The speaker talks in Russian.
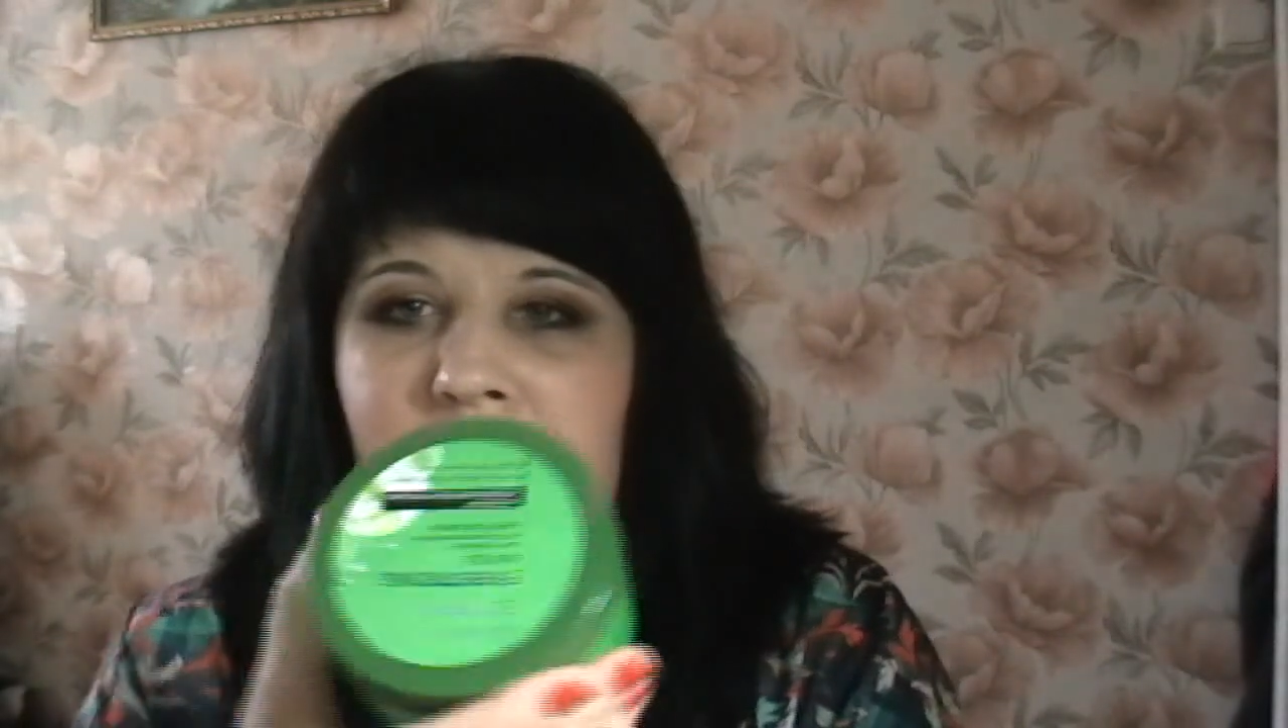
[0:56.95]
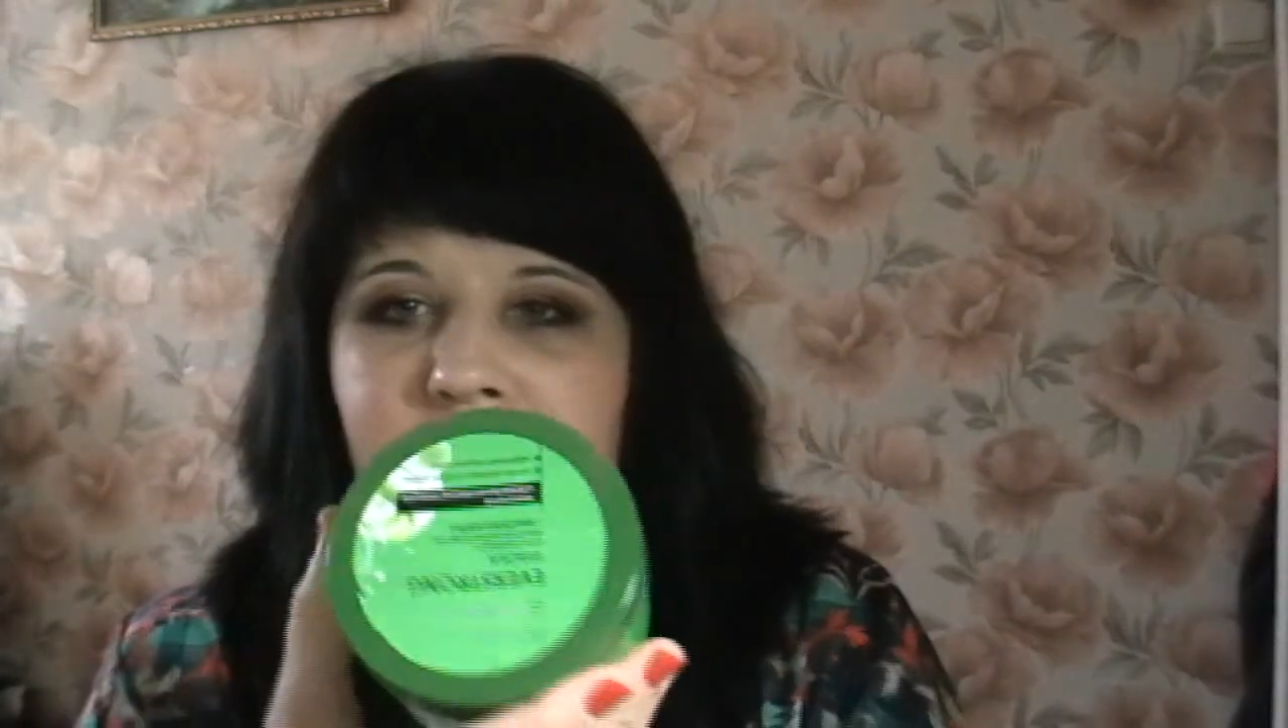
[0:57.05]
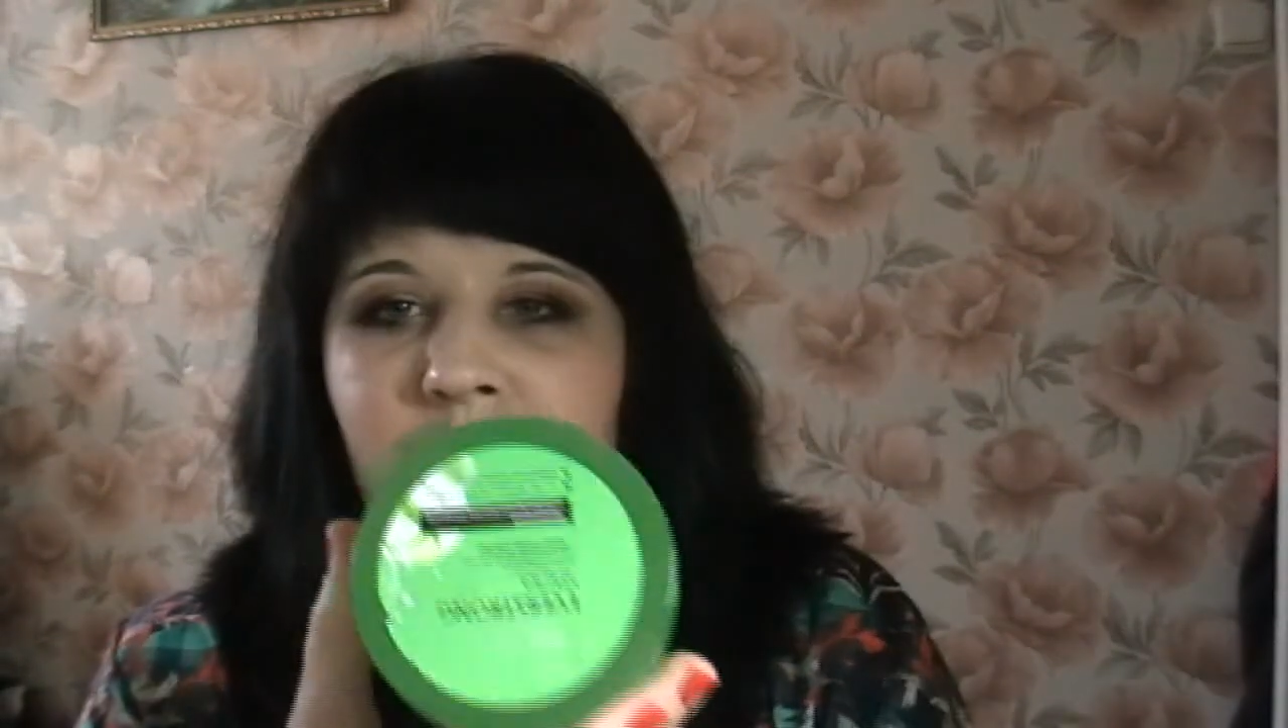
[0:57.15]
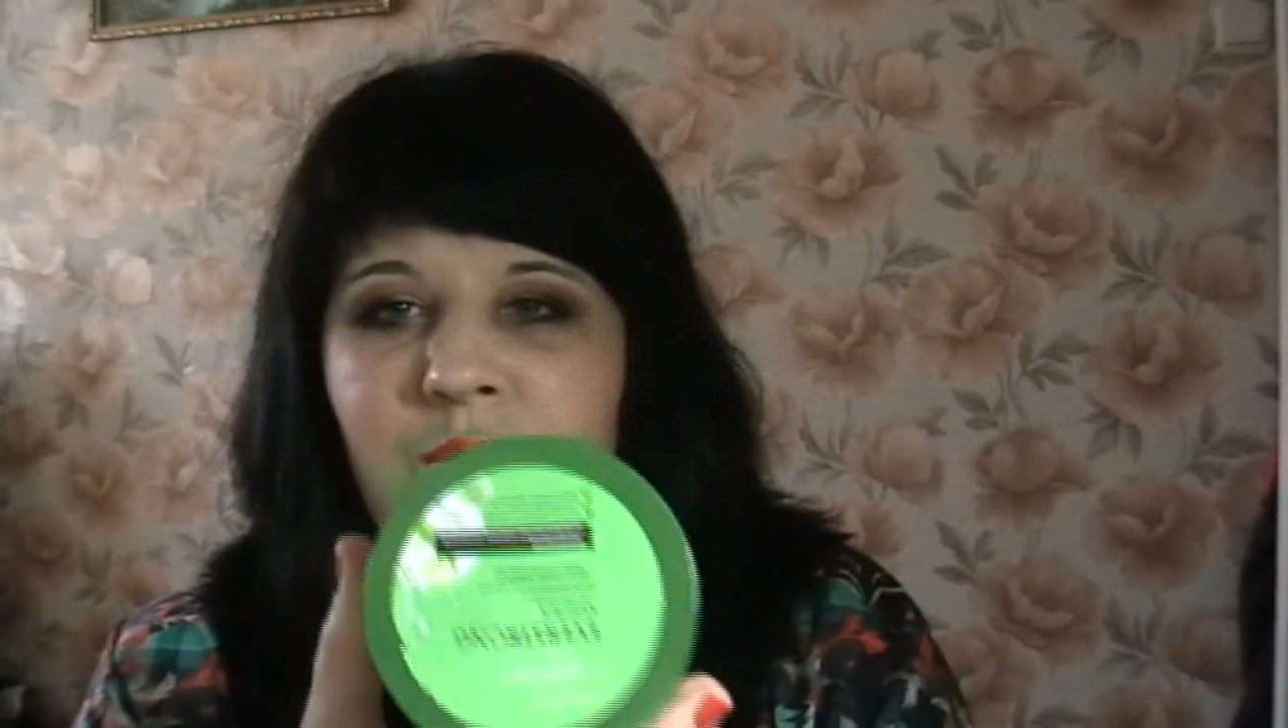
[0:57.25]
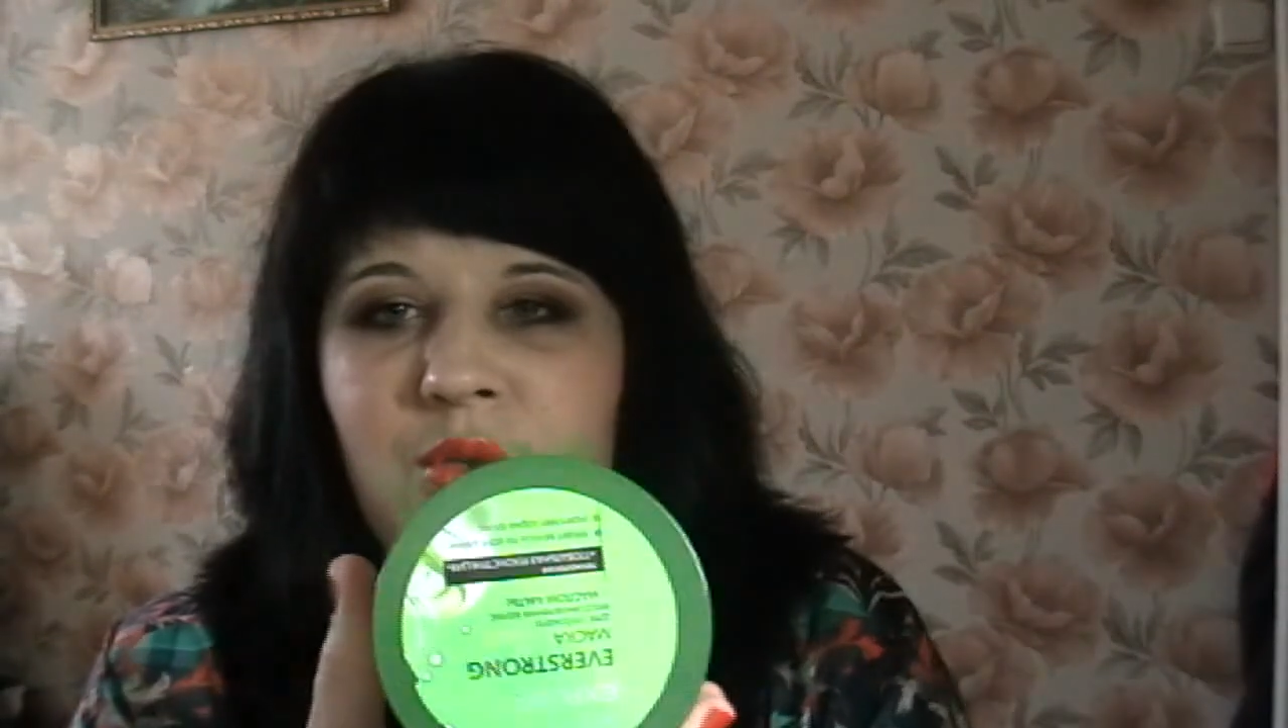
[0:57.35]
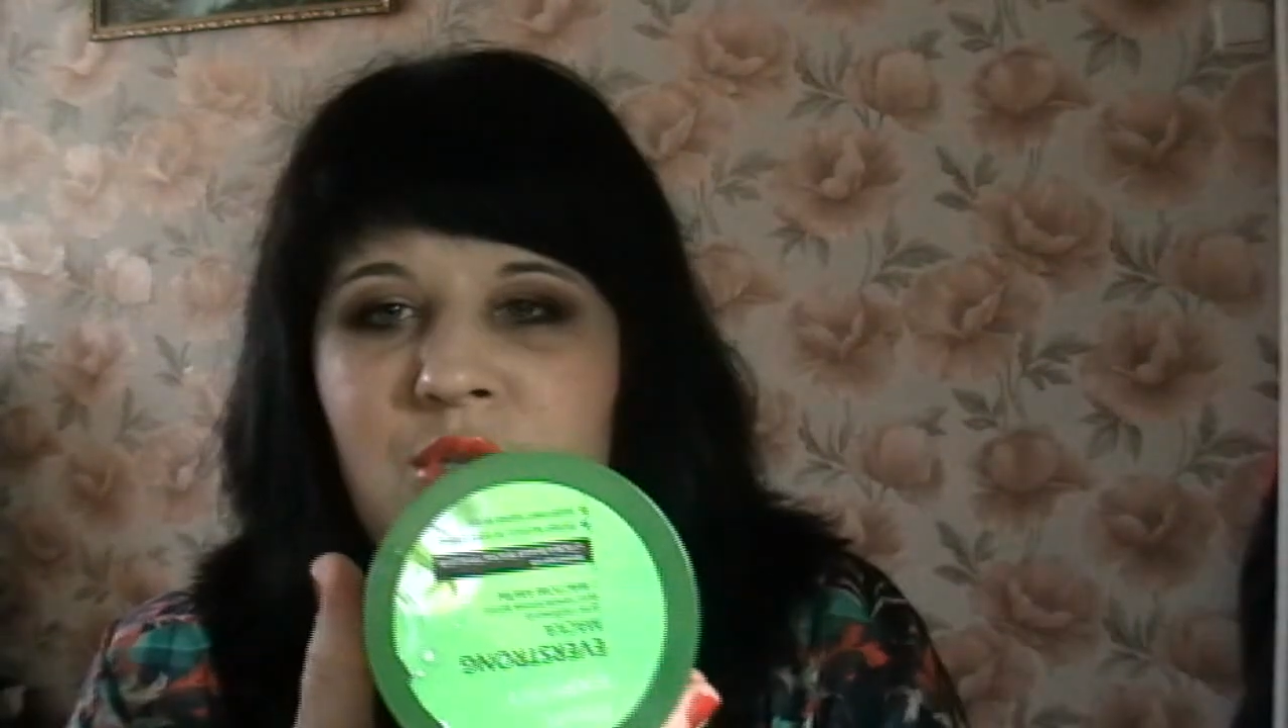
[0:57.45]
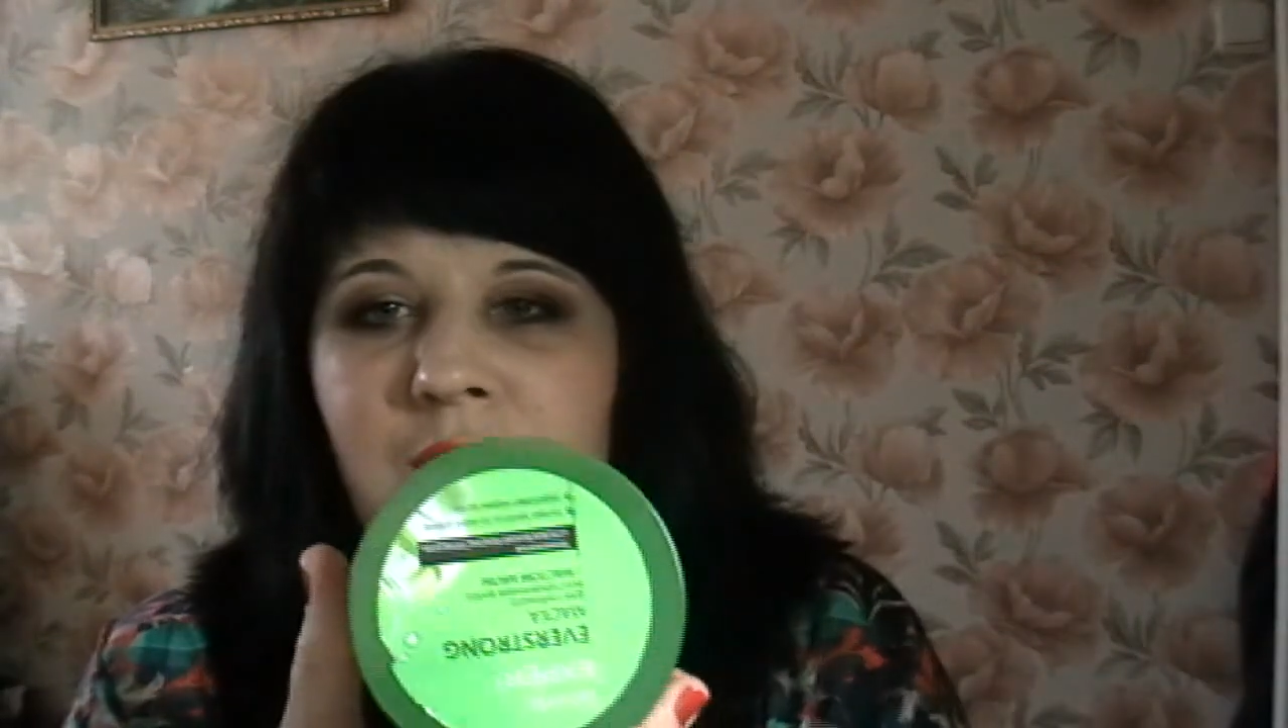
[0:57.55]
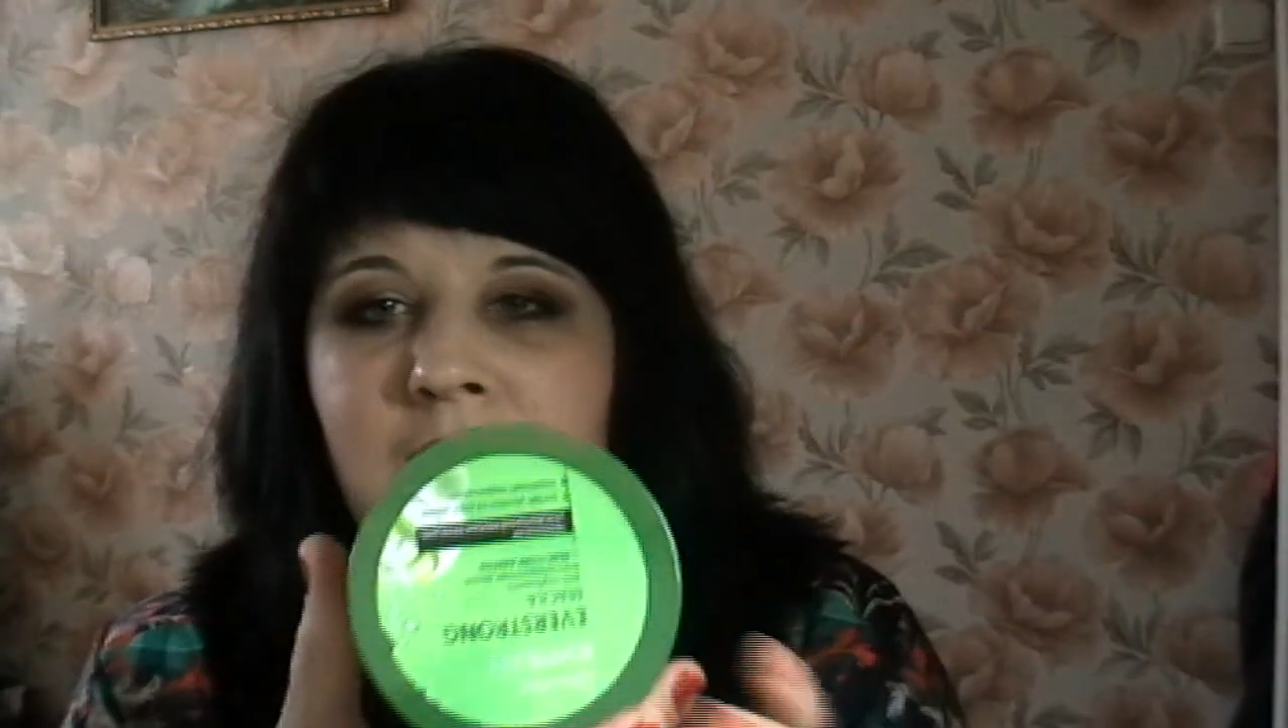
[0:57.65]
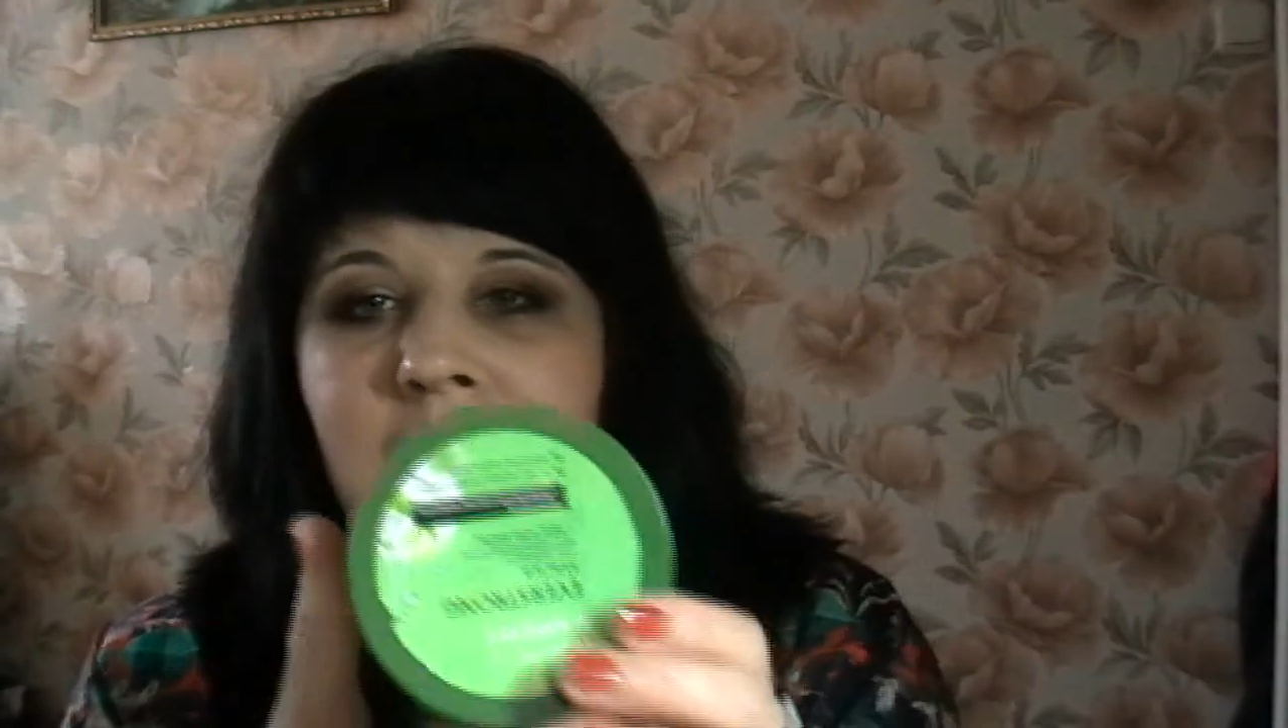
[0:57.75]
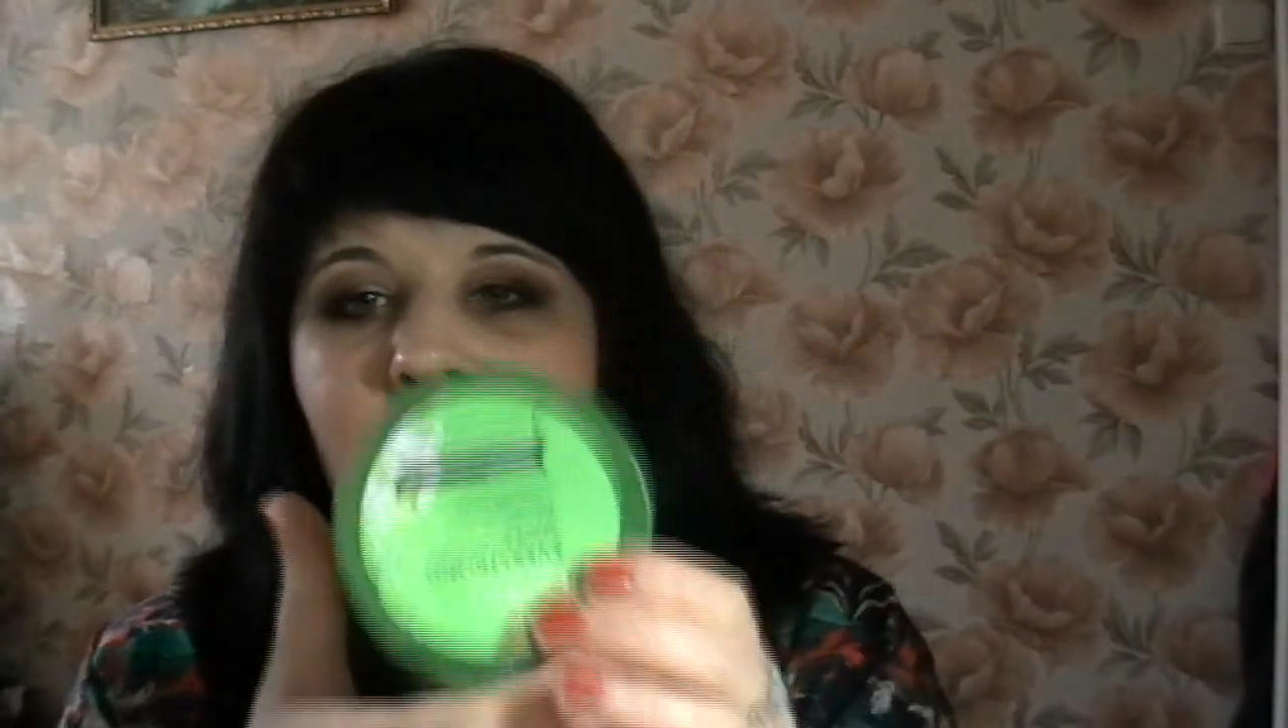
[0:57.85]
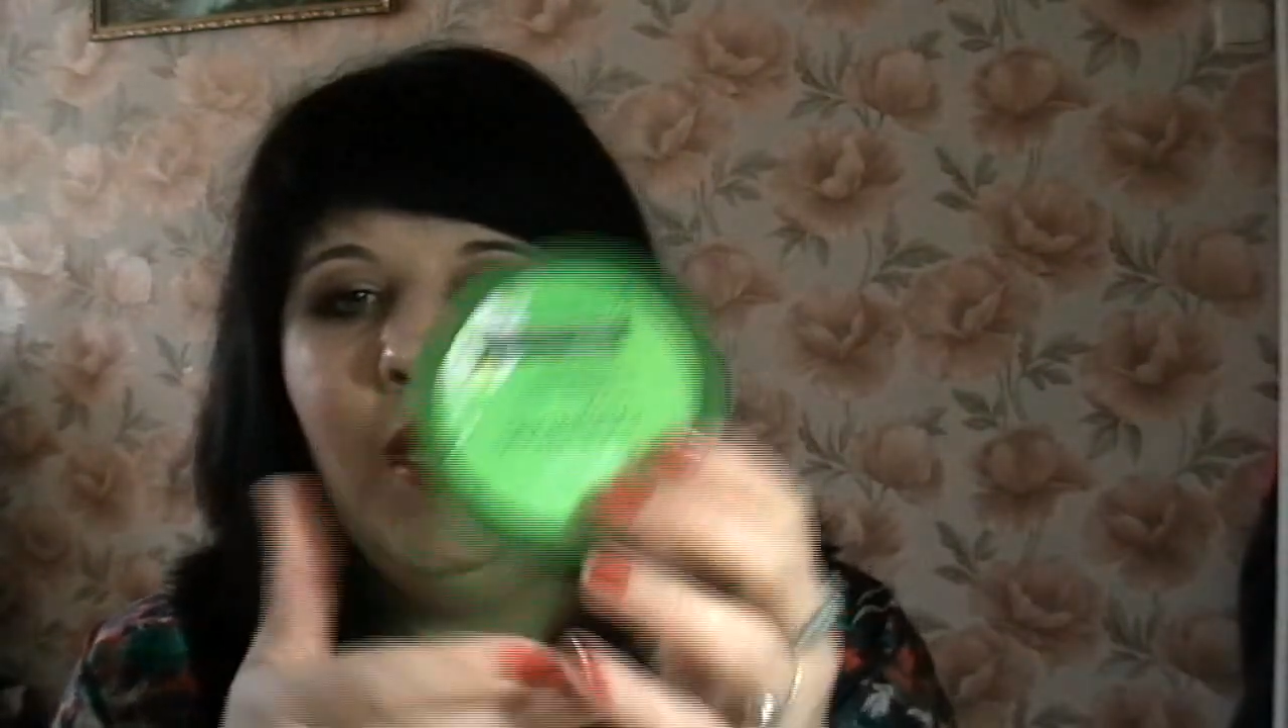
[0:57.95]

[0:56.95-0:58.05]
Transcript: закончилось,